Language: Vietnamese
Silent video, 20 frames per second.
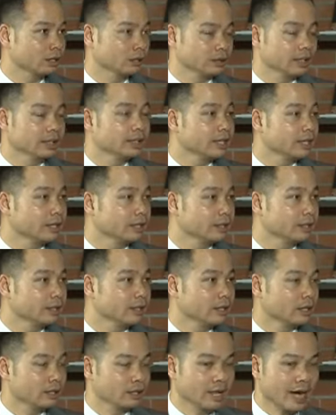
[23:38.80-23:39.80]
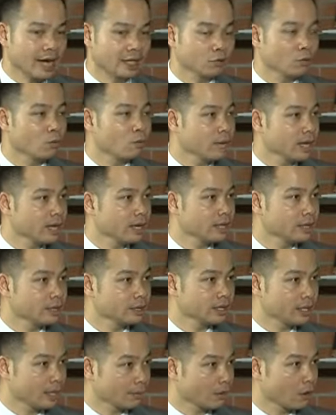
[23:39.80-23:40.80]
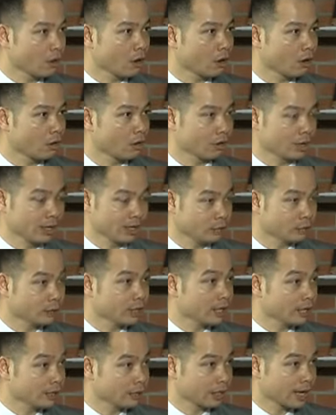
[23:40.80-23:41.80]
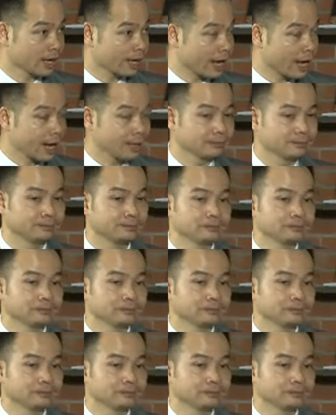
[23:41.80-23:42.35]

tiên tiến như Anh, Úc, Mỹ, Singapore hoặc là New Zealand hoặc Canada.